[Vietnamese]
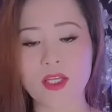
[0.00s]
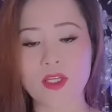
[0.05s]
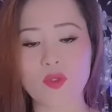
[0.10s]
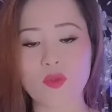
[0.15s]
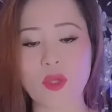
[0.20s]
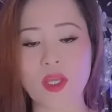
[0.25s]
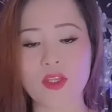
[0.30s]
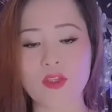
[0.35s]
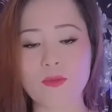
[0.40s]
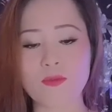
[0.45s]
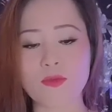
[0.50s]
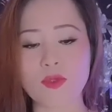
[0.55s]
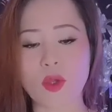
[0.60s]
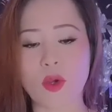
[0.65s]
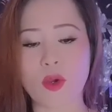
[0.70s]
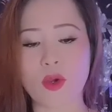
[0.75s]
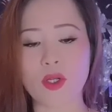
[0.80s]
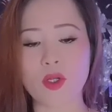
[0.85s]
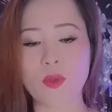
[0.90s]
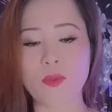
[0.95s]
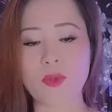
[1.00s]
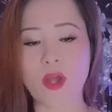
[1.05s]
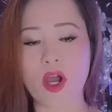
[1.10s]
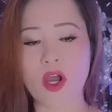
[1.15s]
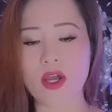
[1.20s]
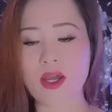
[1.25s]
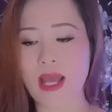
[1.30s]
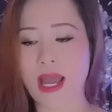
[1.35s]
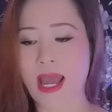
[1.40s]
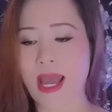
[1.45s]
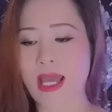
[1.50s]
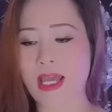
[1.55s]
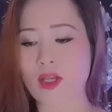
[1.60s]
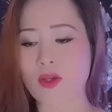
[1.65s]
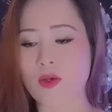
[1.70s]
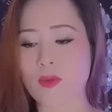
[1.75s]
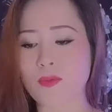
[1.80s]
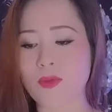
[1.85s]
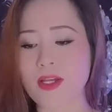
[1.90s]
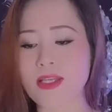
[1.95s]
Tuy chúng tôi lúc đó ai
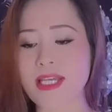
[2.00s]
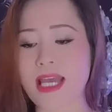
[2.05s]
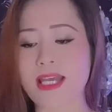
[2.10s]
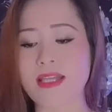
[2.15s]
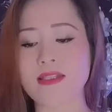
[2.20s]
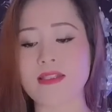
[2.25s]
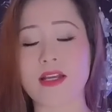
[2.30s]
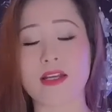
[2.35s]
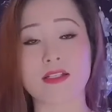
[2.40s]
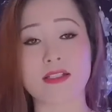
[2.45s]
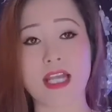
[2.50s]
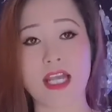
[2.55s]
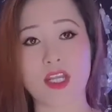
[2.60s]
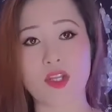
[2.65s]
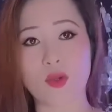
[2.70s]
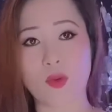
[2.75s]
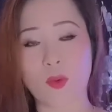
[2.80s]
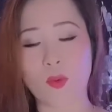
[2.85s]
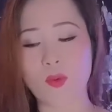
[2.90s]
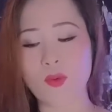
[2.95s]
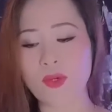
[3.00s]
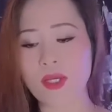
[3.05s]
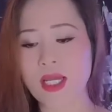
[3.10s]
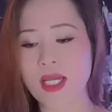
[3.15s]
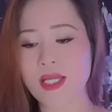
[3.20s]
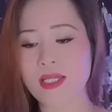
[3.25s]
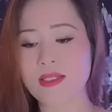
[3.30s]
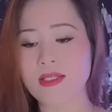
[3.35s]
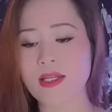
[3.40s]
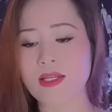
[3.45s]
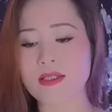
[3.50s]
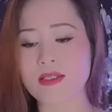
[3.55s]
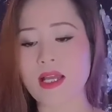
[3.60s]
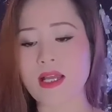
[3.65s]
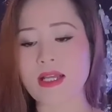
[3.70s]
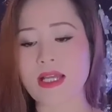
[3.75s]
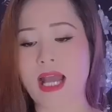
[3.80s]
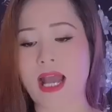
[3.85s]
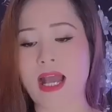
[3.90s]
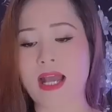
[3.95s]
cũng có giấy tờ đầy đủ, nhưng tất
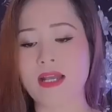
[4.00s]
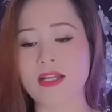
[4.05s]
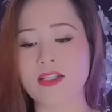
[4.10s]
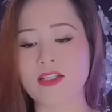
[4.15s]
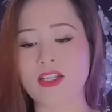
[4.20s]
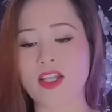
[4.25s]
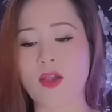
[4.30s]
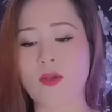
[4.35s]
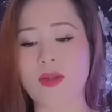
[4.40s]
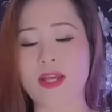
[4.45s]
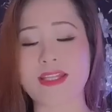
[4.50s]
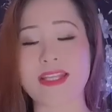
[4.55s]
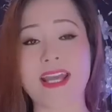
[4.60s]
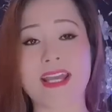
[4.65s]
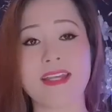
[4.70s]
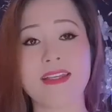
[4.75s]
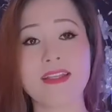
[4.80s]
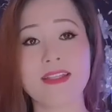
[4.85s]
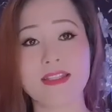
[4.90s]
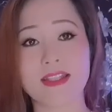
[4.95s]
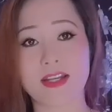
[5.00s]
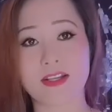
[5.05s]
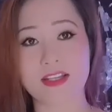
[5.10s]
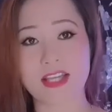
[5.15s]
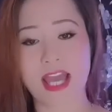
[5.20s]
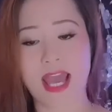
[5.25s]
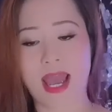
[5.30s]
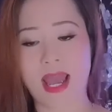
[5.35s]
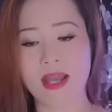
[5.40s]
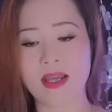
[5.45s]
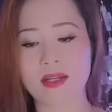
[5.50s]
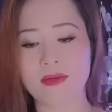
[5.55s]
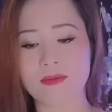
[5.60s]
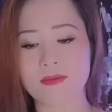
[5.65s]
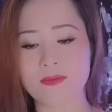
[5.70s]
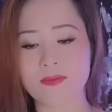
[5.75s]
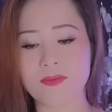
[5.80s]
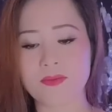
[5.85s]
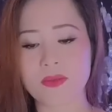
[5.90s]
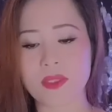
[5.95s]
cả đều là giấy tờ giả,
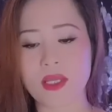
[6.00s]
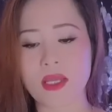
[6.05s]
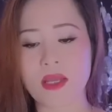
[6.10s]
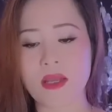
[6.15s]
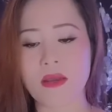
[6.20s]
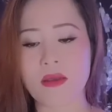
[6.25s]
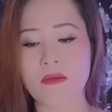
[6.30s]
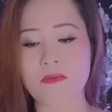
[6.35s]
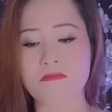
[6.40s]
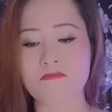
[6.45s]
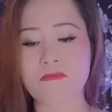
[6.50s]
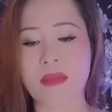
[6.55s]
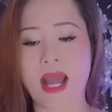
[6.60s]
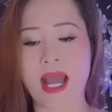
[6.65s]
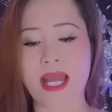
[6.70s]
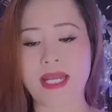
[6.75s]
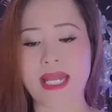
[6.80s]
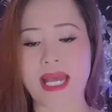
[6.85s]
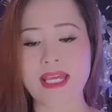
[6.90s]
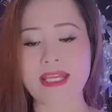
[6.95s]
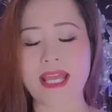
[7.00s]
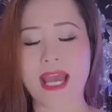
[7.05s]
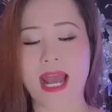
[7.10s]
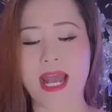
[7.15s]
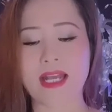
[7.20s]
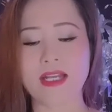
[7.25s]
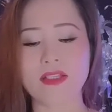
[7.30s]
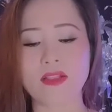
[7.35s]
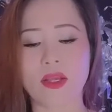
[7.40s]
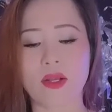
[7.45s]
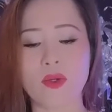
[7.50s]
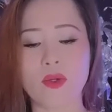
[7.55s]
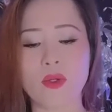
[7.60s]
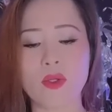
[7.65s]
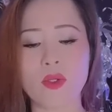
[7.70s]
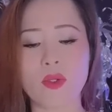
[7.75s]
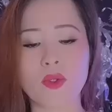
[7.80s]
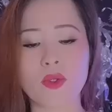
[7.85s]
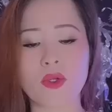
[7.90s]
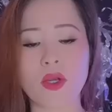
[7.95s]
mà đã giả thì luôn
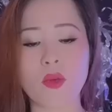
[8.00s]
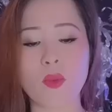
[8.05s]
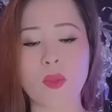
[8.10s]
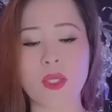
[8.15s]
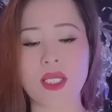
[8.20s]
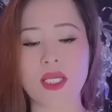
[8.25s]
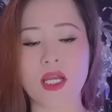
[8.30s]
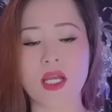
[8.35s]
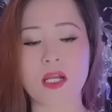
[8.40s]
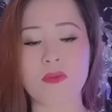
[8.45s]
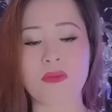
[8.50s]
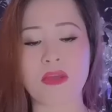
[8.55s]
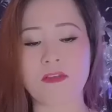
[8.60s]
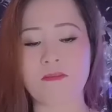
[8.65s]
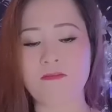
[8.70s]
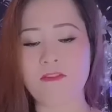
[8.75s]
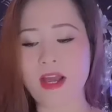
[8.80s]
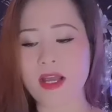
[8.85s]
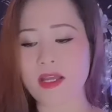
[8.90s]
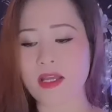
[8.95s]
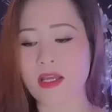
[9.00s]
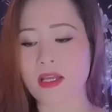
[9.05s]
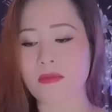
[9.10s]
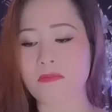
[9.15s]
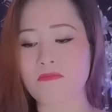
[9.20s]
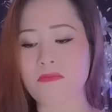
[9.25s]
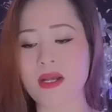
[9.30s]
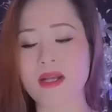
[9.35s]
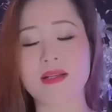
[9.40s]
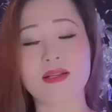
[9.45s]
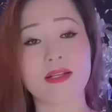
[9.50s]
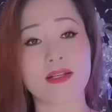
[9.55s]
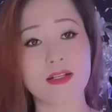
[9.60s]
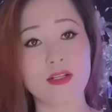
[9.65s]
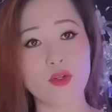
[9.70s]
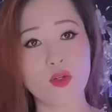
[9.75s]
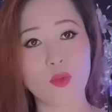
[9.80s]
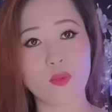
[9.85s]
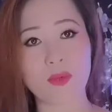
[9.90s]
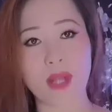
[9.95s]
luôn có nguy cơ bị phát hiện bất cứ
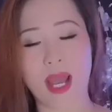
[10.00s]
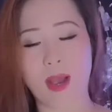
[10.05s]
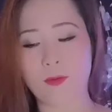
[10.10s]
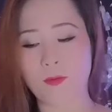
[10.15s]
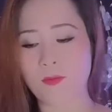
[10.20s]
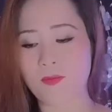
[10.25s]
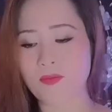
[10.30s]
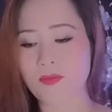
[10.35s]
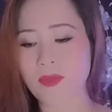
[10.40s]
lúc nào.